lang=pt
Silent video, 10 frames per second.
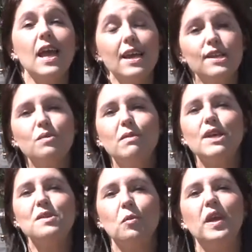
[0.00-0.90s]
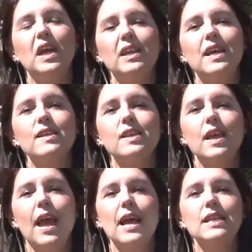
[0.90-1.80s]
E é isso mesmo, o
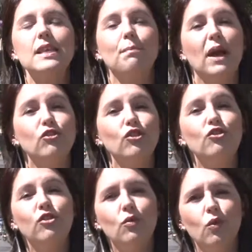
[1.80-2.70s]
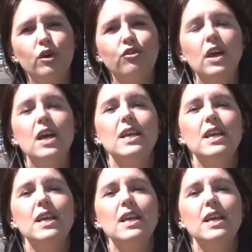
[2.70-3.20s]
INSS, a partir de hoje,